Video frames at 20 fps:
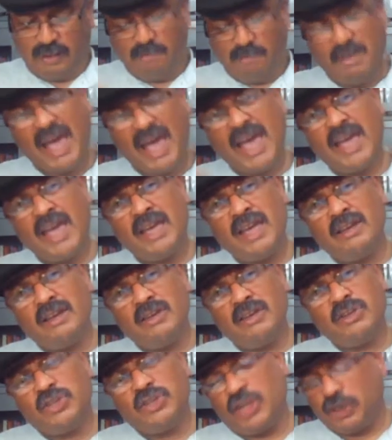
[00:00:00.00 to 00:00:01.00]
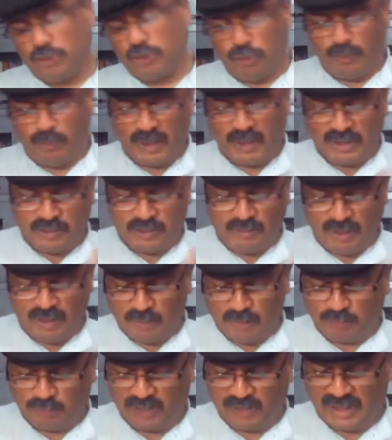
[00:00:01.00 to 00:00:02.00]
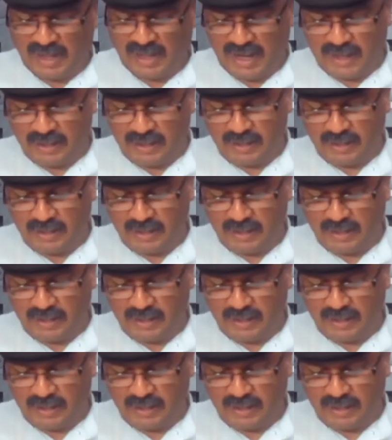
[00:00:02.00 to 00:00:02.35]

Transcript: मैं शशोपंज में मुब्तला